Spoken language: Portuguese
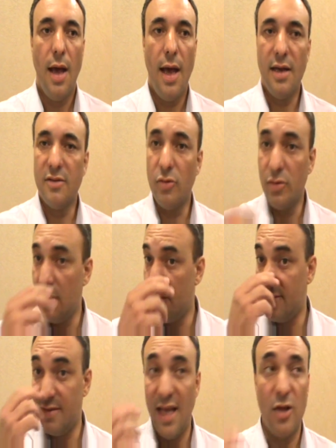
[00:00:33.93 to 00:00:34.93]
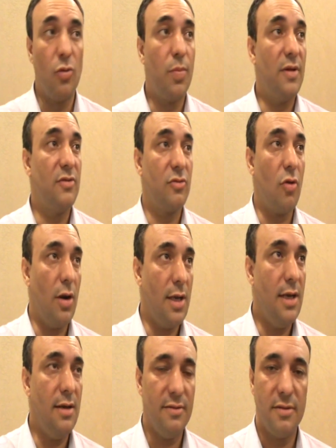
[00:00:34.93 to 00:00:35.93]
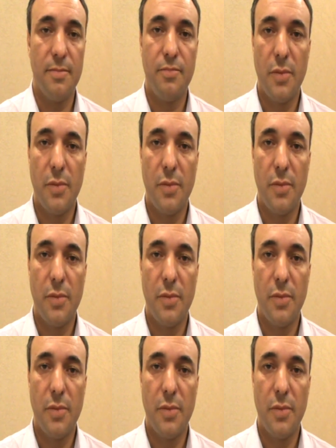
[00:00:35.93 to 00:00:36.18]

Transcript: Elas vão cedo para as escolinhas.